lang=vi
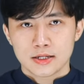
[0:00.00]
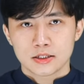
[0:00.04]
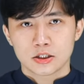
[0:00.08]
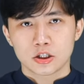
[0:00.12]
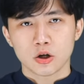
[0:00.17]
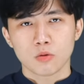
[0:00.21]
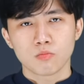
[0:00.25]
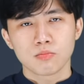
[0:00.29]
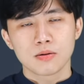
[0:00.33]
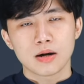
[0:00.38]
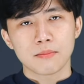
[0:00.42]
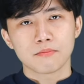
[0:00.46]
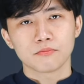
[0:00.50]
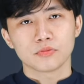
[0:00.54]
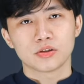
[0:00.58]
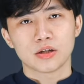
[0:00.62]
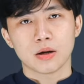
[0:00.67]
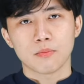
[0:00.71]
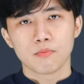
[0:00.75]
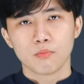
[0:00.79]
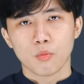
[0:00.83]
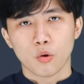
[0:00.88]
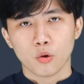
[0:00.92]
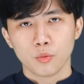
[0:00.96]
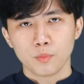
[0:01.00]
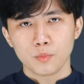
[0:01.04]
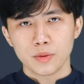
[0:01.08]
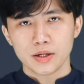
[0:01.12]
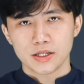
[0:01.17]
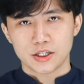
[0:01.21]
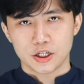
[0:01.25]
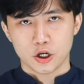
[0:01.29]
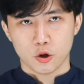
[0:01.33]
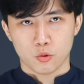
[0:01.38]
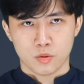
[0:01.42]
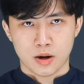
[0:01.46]
Trong 540
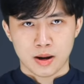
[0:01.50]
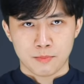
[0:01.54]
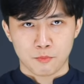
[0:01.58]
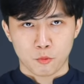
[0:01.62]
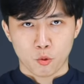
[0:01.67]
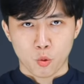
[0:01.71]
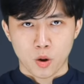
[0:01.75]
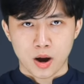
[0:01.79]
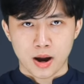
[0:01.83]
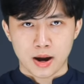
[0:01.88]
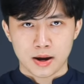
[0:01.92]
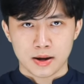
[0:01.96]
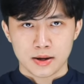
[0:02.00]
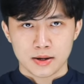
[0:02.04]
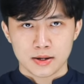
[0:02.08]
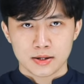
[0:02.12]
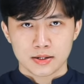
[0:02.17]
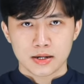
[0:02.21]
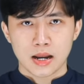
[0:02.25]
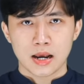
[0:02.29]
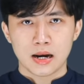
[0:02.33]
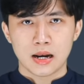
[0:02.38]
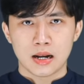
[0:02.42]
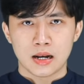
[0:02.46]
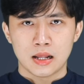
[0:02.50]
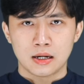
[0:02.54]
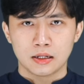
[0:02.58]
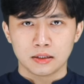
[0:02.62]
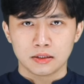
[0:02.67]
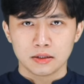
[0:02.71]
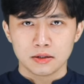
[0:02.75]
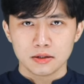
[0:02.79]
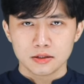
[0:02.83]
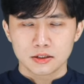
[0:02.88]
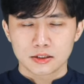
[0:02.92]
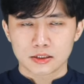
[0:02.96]
triệu năm qua, đây là lần
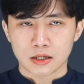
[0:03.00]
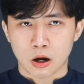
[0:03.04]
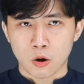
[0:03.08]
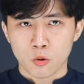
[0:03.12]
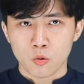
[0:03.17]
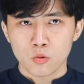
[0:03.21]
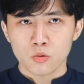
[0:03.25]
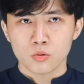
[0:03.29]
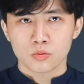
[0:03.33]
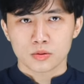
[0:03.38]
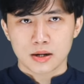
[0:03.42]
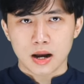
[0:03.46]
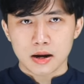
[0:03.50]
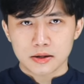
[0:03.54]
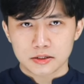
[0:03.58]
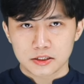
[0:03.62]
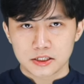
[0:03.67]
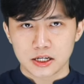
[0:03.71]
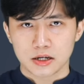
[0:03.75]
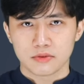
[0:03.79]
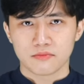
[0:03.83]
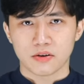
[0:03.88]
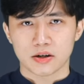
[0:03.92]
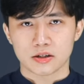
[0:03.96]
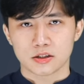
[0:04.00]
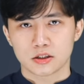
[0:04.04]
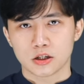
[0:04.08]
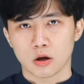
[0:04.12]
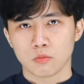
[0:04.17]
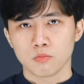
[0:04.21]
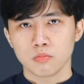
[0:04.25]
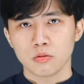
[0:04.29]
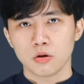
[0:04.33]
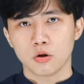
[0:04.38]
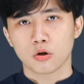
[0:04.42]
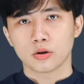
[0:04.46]
thứ 6 các sinh vật
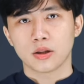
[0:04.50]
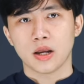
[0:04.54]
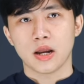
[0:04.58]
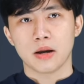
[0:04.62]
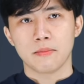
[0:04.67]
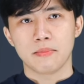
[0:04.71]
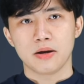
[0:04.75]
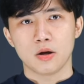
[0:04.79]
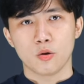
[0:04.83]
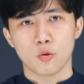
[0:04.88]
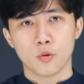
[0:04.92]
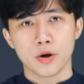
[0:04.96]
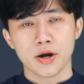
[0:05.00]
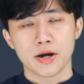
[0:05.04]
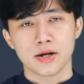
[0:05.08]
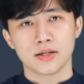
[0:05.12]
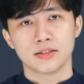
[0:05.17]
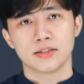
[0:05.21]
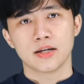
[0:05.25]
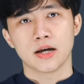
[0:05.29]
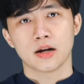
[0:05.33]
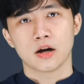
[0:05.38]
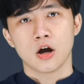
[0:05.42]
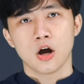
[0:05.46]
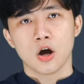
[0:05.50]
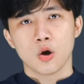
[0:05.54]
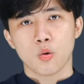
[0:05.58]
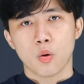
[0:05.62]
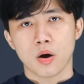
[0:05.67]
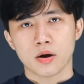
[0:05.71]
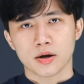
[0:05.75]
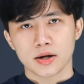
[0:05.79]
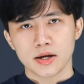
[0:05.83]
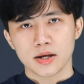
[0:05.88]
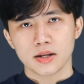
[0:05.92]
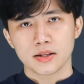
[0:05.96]
sống có thể bị hủy diệt
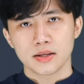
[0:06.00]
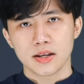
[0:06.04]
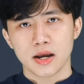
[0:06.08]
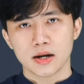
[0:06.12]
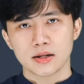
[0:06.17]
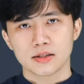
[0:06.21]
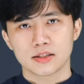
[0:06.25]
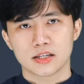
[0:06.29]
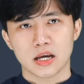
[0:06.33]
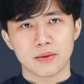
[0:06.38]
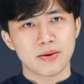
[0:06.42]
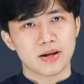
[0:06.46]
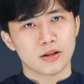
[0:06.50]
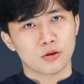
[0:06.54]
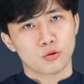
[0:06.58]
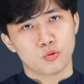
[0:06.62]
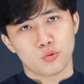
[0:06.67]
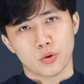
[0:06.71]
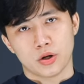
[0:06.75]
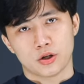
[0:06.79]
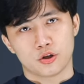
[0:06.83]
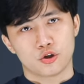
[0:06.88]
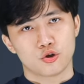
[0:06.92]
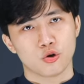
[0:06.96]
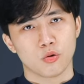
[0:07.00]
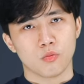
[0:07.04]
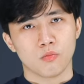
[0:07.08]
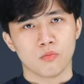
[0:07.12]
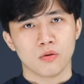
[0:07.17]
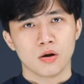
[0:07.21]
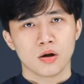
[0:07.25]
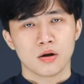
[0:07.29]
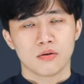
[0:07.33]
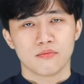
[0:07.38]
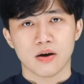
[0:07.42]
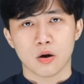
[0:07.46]
hoặc ít nhất sẽ bị tuyệt chủng
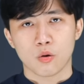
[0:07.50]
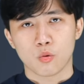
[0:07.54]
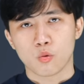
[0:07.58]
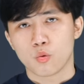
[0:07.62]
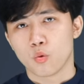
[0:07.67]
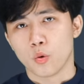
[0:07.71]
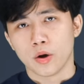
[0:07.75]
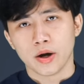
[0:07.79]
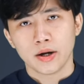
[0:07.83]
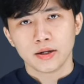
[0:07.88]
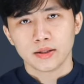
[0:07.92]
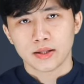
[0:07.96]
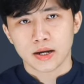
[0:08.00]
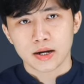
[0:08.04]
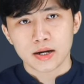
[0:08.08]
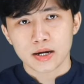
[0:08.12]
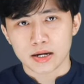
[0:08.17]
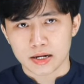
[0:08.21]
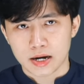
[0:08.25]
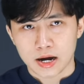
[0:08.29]
vào cuối thế kỷ